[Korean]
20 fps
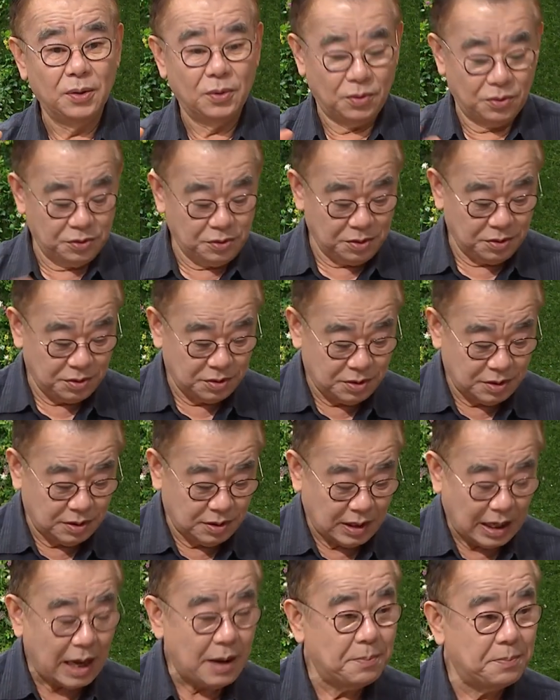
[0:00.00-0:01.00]
오늘
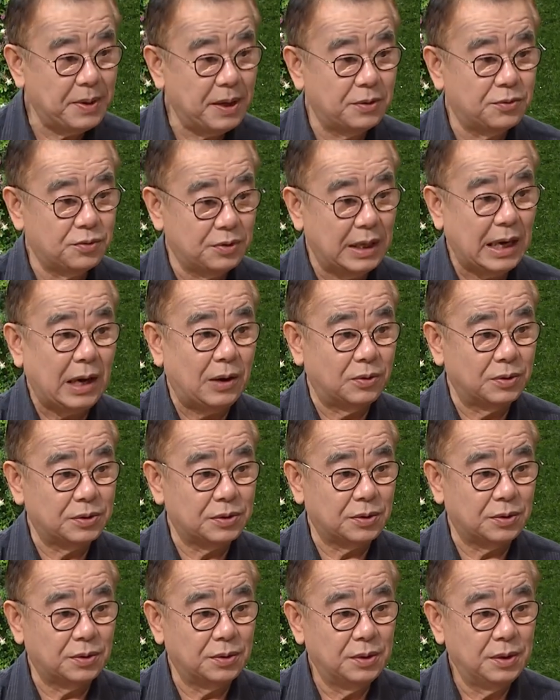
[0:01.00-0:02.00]
그 앞에도
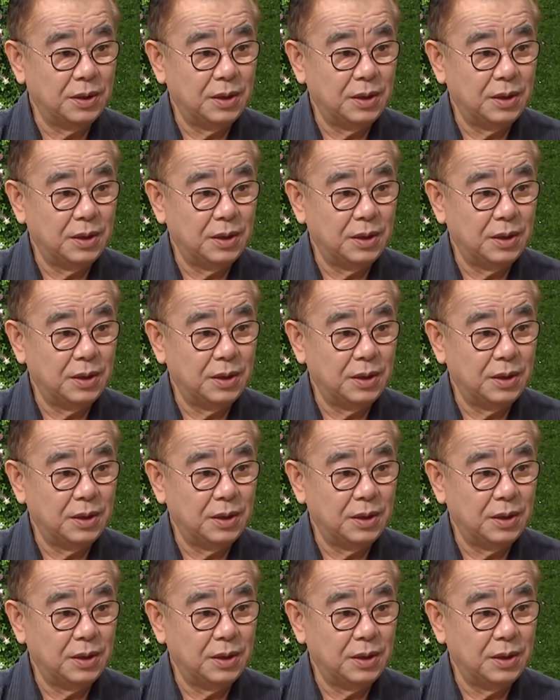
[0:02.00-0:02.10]
나오죠.